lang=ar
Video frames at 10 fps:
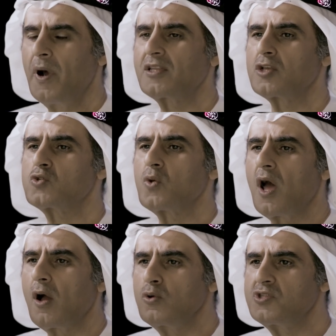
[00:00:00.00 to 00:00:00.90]
بات
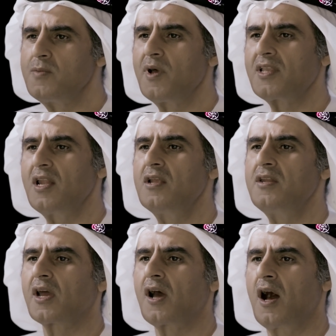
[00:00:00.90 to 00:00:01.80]
الصراخ سمة
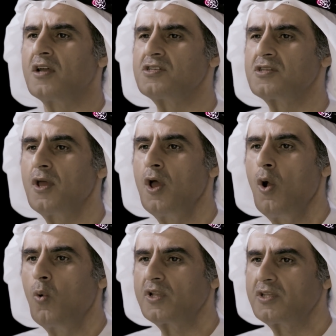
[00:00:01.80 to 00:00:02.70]
للنقاش
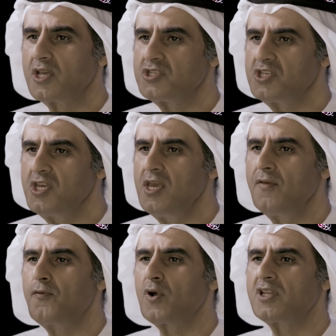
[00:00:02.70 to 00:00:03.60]

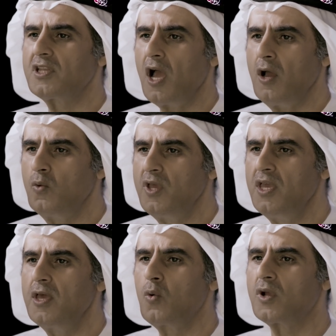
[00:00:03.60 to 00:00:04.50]
والتزييف
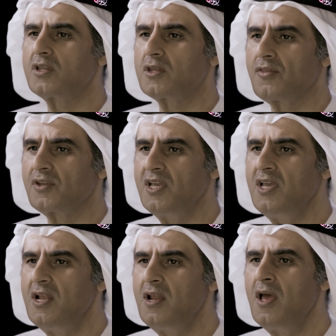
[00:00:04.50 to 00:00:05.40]
والتحوير
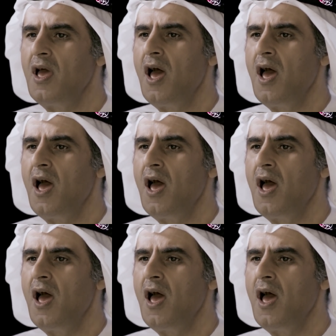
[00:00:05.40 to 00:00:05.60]
والتضليل